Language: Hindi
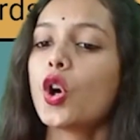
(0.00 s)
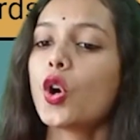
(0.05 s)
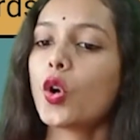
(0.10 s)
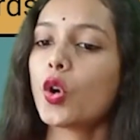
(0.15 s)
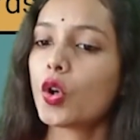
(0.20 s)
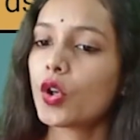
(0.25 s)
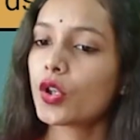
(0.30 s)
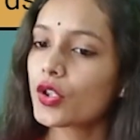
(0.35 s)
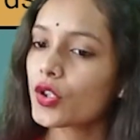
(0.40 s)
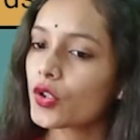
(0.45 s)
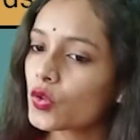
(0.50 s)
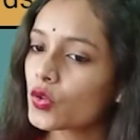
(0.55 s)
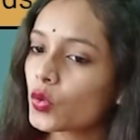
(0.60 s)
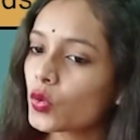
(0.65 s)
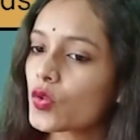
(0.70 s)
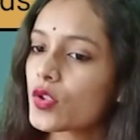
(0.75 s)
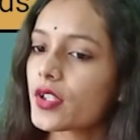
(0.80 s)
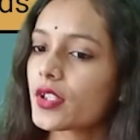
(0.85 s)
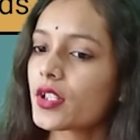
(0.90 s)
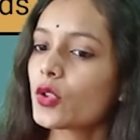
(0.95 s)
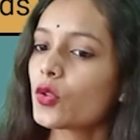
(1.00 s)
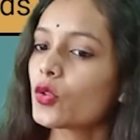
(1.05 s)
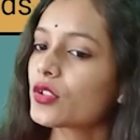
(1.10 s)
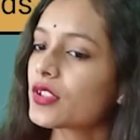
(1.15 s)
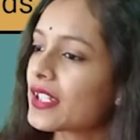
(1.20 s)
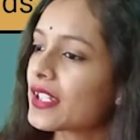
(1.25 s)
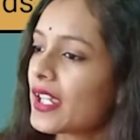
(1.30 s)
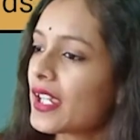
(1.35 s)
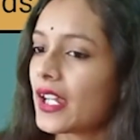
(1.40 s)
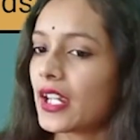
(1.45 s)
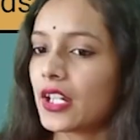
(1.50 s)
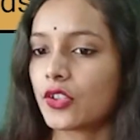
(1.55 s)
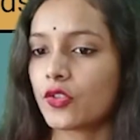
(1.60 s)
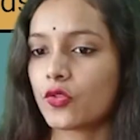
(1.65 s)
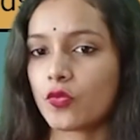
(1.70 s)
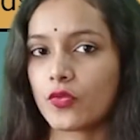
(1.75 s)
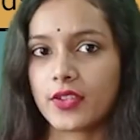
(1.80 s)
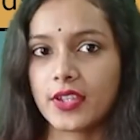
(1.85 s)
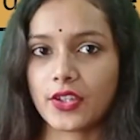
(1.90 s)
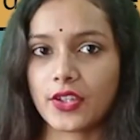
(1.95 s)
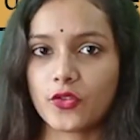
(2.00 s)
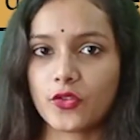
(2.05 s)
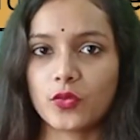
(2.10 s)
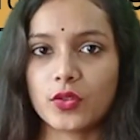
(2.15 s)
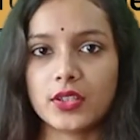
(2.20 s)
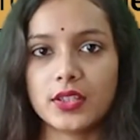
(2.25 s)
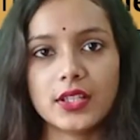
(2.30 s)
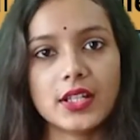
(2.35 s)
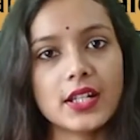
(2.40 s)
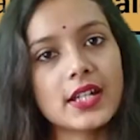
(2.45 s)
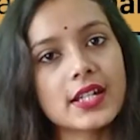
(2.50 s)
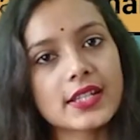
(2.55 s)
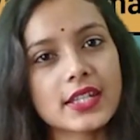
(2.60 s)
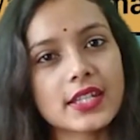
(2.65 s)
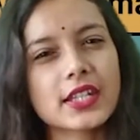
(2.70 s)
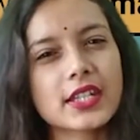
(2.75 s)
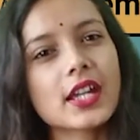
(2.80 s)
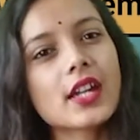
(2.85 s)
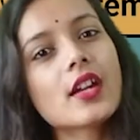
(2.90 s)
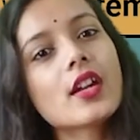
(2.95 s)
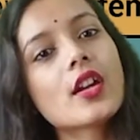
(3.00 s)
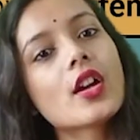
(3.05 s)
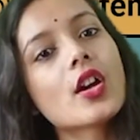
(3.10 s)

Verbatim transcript: और दूसरे होते हैं हेट्रोसेक्सुअल ठीक है